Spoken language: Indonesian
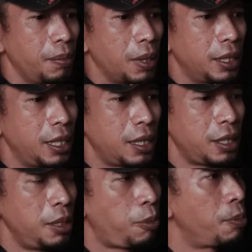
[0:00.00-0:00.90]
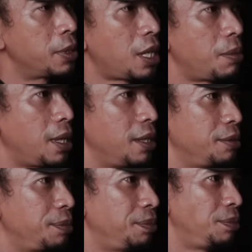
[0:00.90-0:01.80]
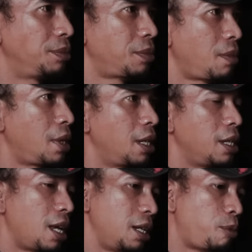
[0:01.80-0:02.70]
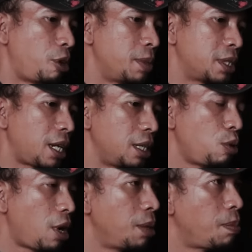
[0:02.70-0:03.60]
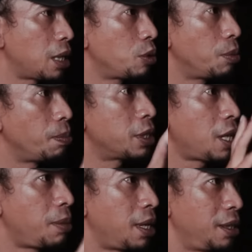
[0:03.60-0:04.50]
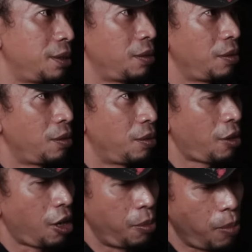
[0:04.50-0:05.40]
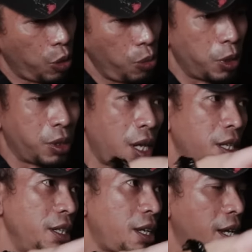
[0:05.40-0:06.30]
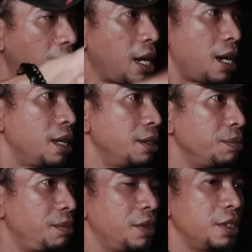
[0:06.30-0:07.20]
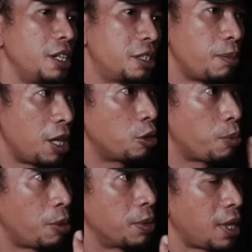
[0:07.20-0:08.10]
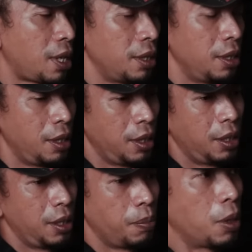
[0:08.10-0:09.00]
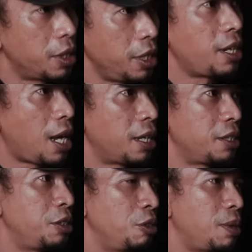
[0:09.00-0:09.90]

berhentilah saya di pohon besar bang. Nah di pohon besar itu ada batu besar bang, kayak ada batu besar dia kayak karang, jadi sebelahnya itu pohon besar. Berhenti dia kaget di situ